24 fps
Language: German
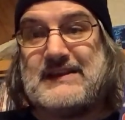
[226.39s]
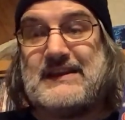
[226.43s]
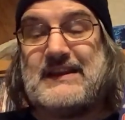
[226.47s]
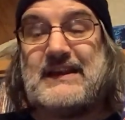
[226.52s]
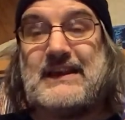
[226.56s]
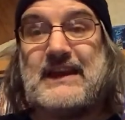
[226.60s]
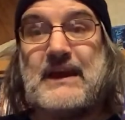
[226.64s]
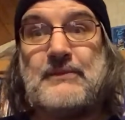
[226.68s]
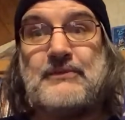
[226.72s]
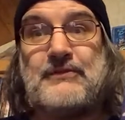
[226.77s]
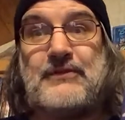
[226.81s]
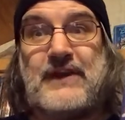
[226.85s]
die
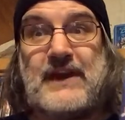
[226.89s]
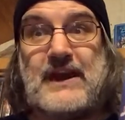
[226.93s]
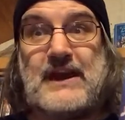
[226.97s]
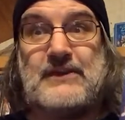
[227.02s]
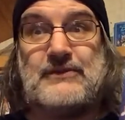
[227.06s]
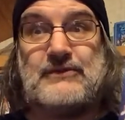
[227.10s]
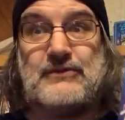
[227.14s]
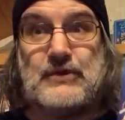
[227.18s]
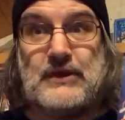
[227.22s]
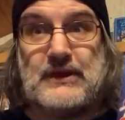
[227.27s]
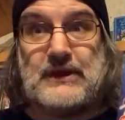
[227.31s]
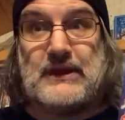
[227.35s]
ich
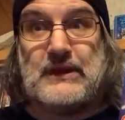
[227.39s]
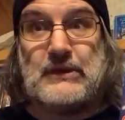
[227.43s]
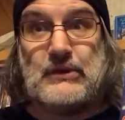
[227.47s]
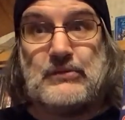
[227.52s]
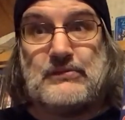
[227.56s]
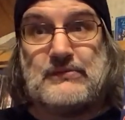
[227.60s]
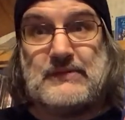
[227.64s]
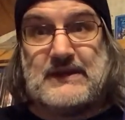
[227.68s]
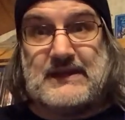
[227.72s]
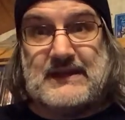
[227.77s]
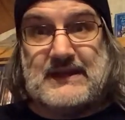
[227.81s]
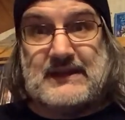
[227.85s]
empfehlen würde,
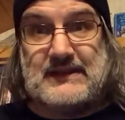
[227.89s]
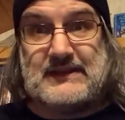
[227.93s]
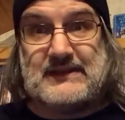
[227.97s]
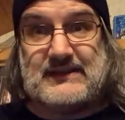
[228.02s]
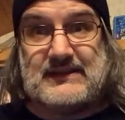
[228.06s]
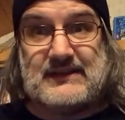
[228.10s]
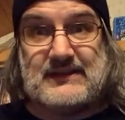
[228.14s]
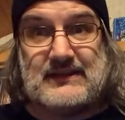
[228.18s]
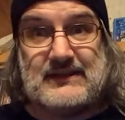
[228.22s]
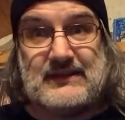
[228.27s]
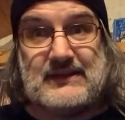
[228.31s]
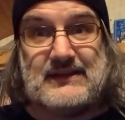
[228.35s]

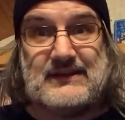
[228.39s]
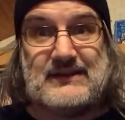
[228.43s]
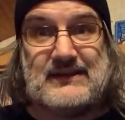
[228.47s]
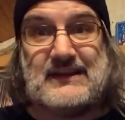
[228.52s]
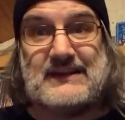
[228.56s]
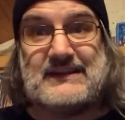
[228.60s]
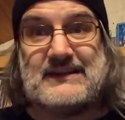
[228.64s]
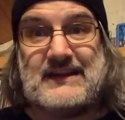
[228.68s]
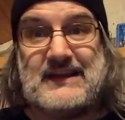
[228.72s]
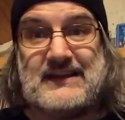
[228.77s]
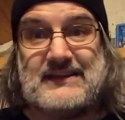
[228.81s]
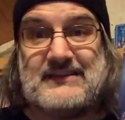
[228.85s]
unbedingt äh,
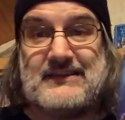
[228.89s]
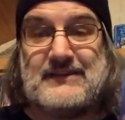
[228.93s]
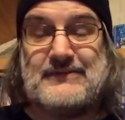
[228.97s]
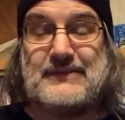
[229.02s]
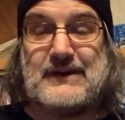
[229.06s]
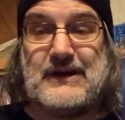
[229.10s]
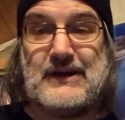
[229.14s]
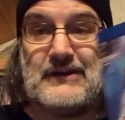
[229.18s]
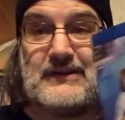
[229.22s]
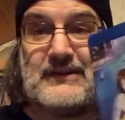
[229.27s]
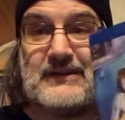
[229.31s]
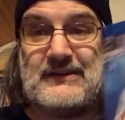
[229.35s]
nach den letzten
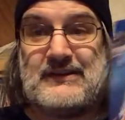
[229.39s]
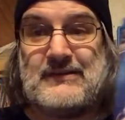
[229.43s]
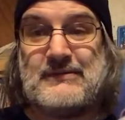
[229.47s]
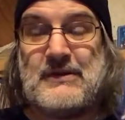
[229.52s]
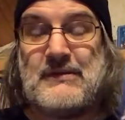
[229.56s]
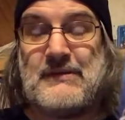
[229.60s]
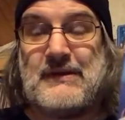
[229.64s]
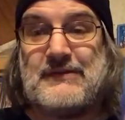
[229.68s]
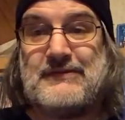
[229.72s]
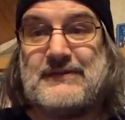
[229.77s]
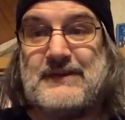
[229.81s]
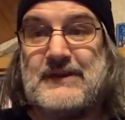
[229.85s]
Erfahrungen, dann sind wir
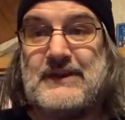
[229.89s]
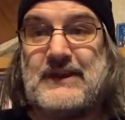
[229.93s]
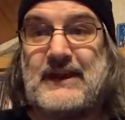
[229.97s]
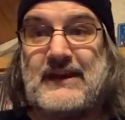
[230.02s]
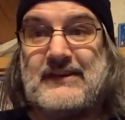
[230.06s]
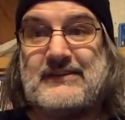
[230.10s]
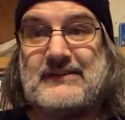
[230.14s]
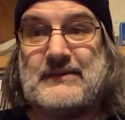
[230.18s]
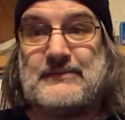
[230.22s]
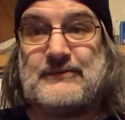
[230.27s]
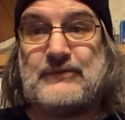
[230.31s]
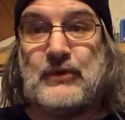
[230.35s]
bei
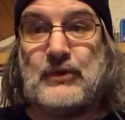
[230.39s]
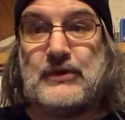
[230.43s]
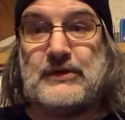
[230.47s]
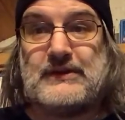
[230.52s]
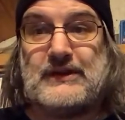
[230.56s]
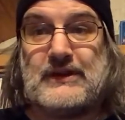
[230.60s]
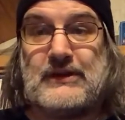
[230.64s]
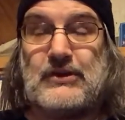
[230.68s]
34 Pfund.